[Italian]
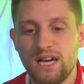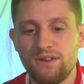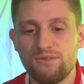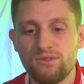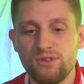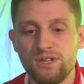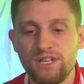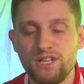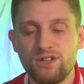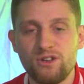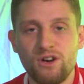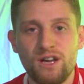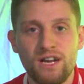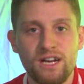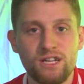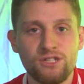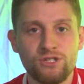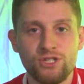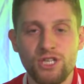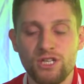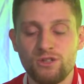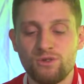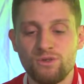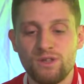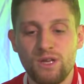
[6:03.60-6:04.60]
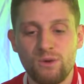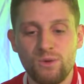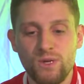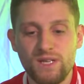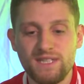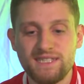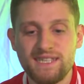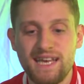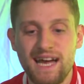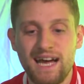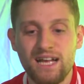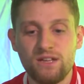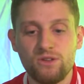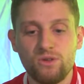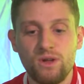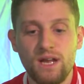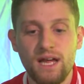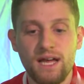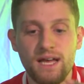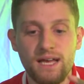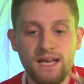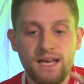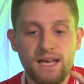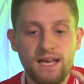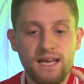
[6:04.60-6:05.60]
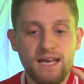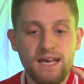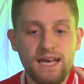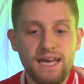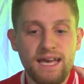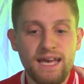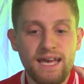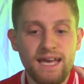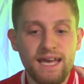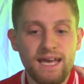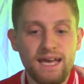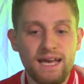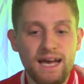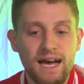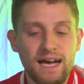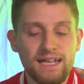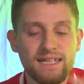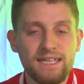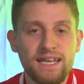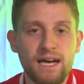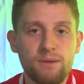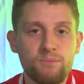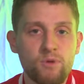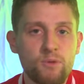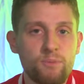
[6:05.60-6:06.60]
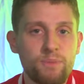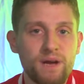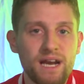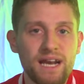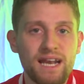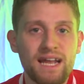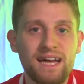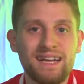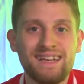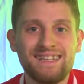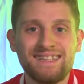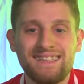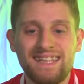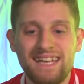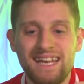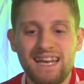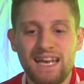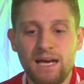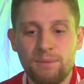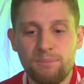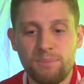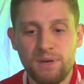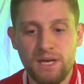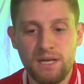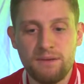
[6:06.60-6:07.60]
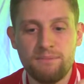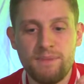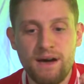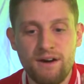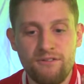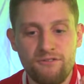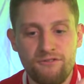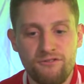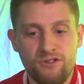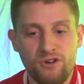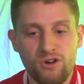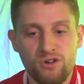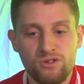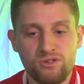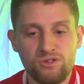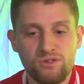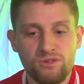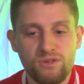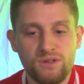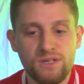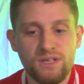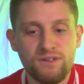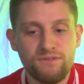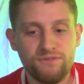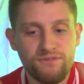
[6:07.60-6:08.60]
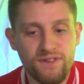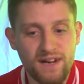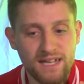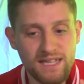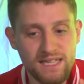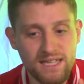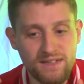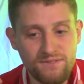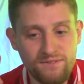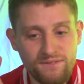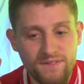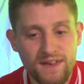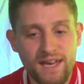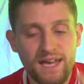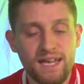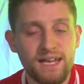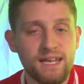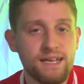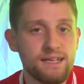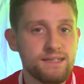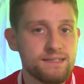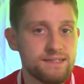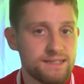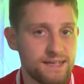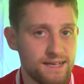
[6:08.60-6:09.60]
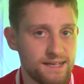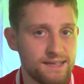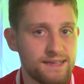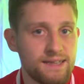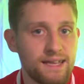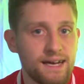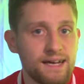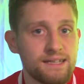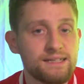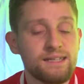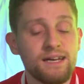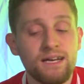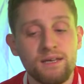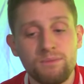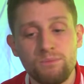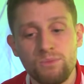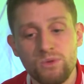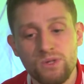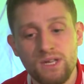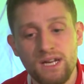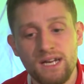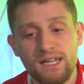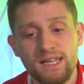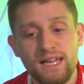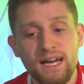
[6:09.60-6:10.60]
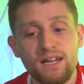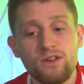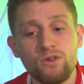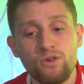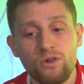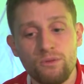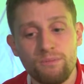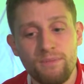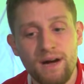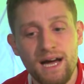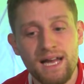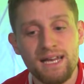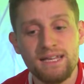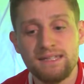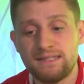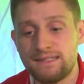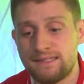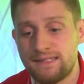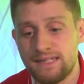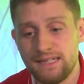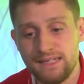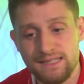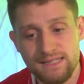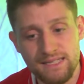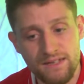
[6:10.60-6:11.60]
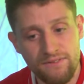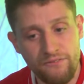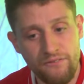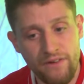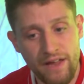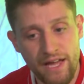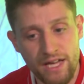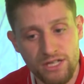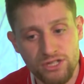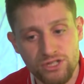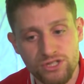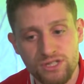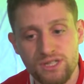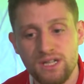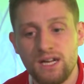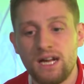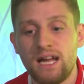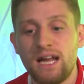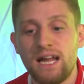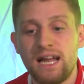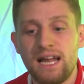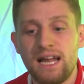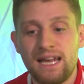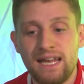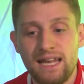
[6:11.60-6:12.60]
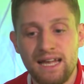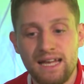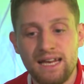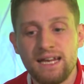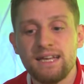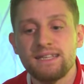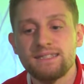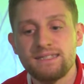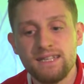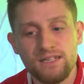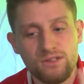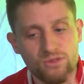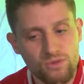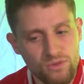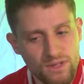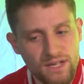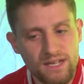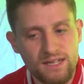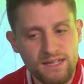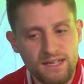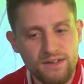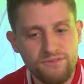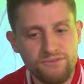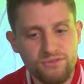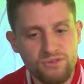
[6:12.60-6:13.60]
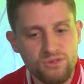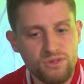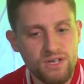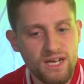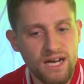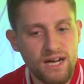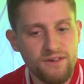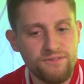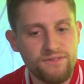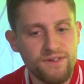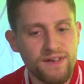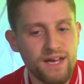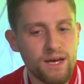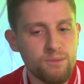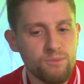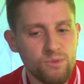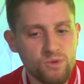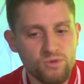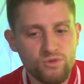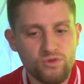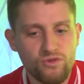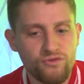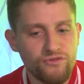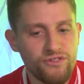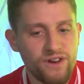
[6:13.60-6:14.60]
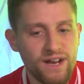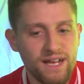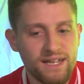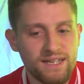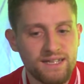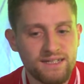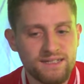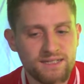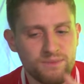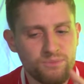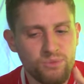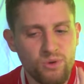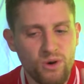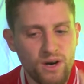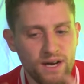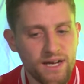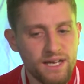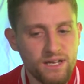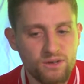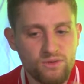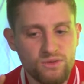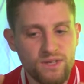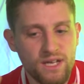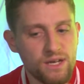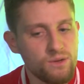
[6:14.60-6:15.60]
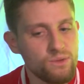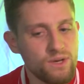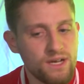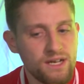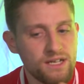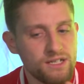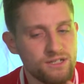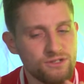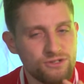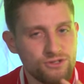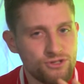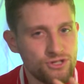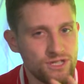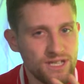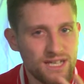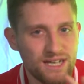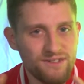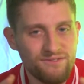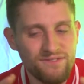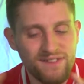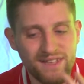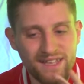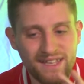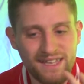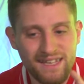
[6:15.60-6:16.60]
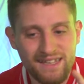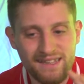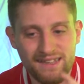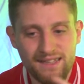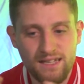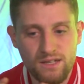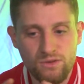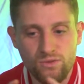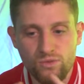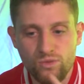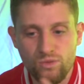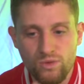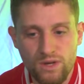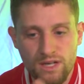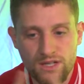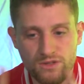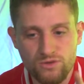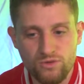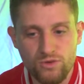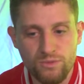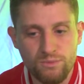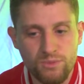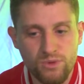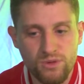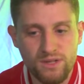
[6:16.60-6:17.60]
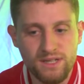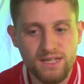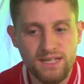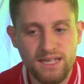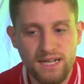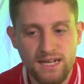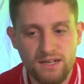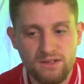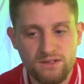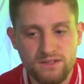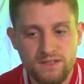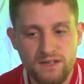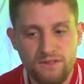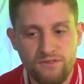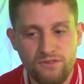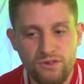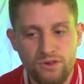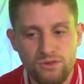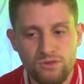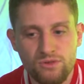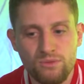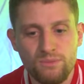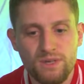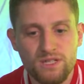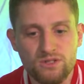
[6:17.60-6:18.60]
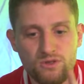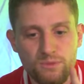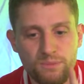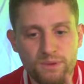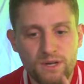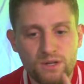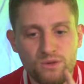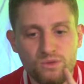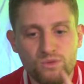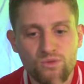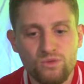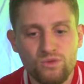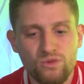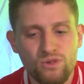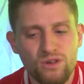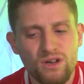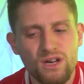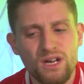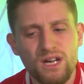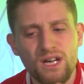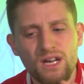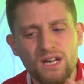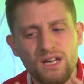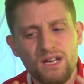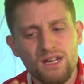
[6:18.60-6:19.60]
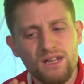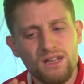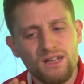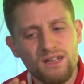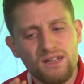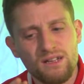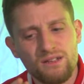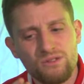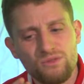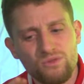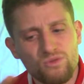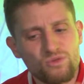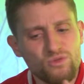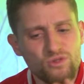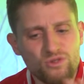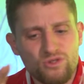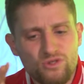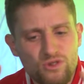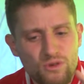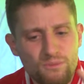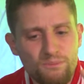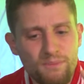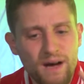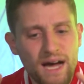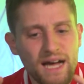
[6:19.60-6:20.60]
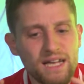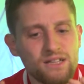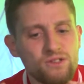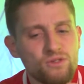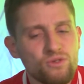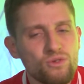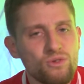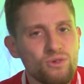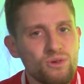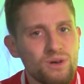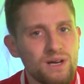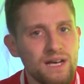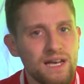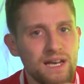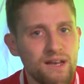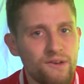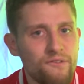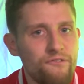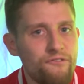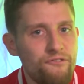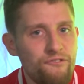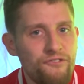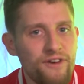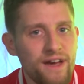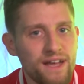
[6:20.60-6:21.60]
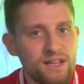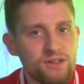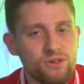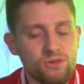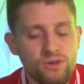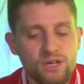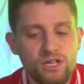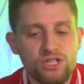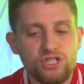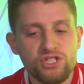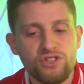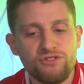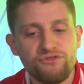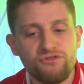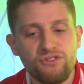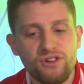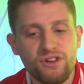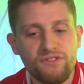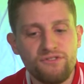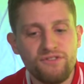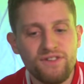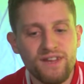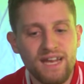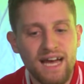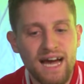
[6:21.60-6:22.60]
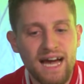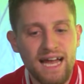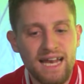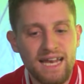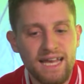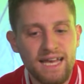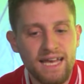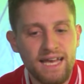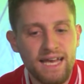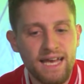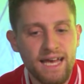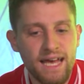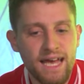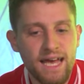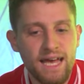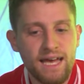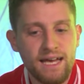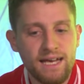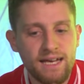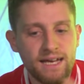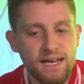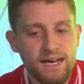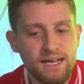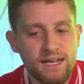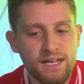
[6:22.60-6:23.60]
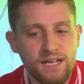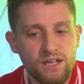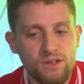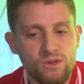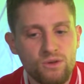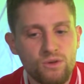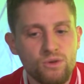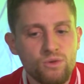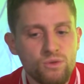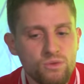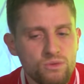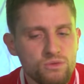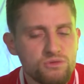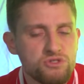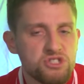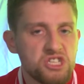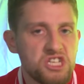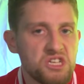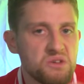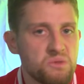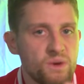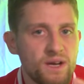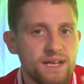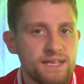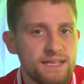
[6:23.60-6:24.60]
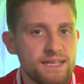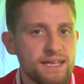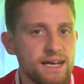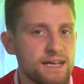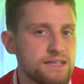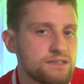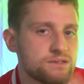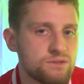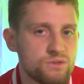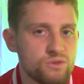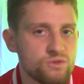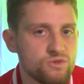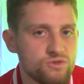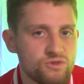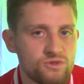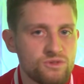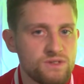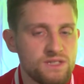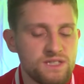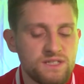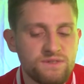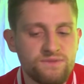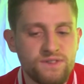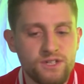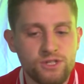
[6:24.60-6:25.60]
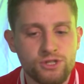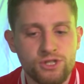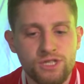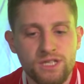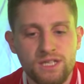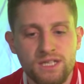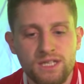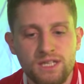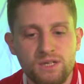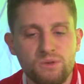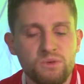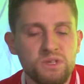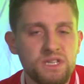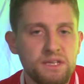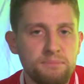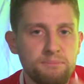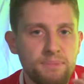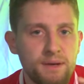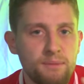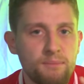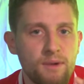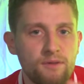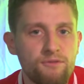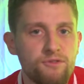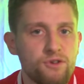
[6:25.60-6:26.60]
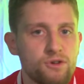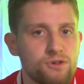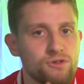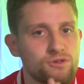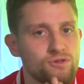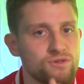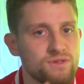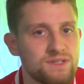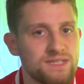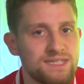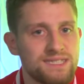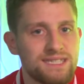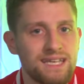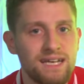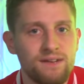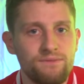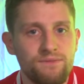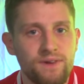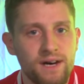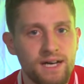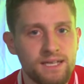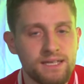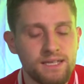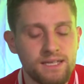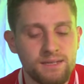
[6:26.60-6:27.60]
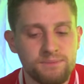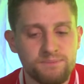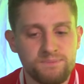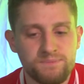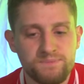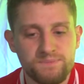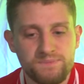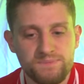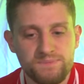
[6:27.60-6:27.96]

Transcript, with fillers: tavolino arrangiato da una scatola e andiamo a parlare della prima foto. Infatti viene scattata in modalità normale senza flash. La resa e tonalità fotografica è molto fredda, si può anche notare una leggera vignettatura sui bordi della nostra foto, ma soprattutto tutto sommato l'effetto che esce fuori finale è carino, luce e qualità sono soddisfacenti, quindi prima foto salvata.